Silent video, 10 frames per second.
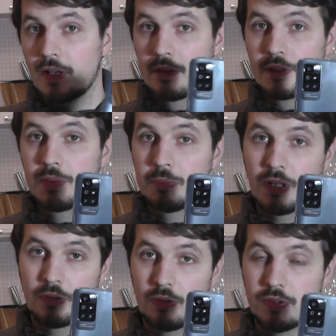
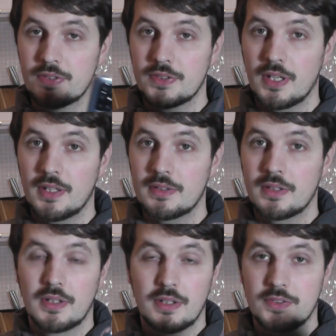неплохой дизайн,
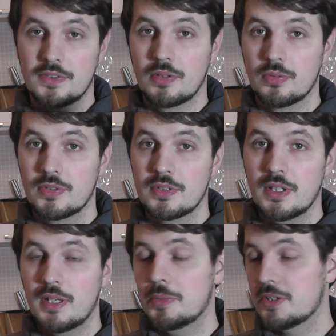
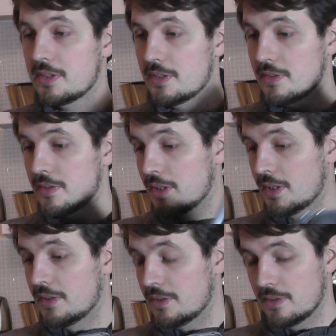стереодинамики,
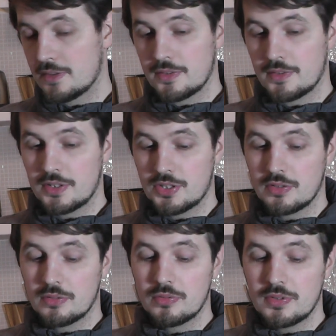а,
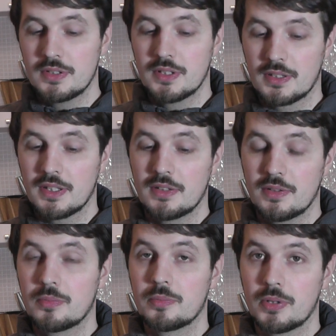значит, ну и так далее и
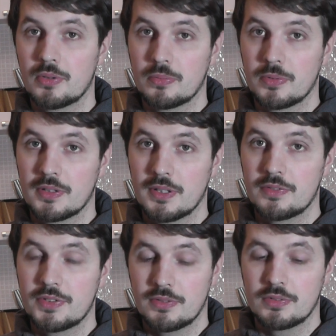тому подобное, да,
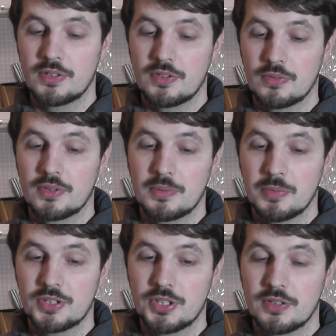все вот эти вот
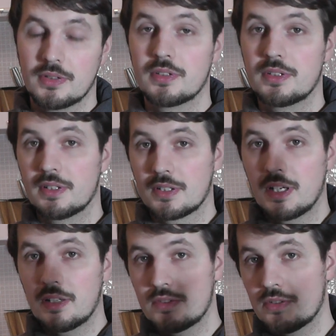небольшие, э,
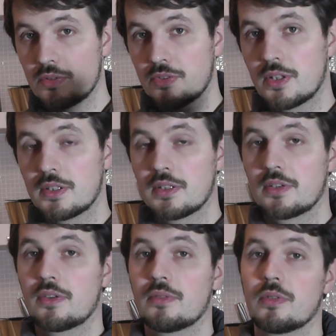экран 90
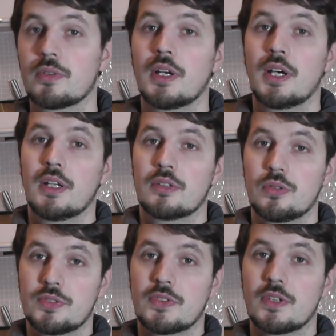Гц, вот. То
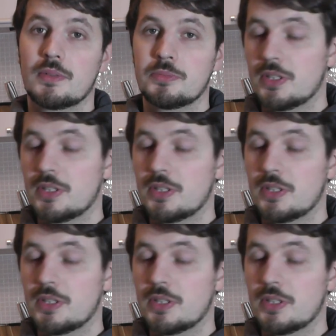есть в целом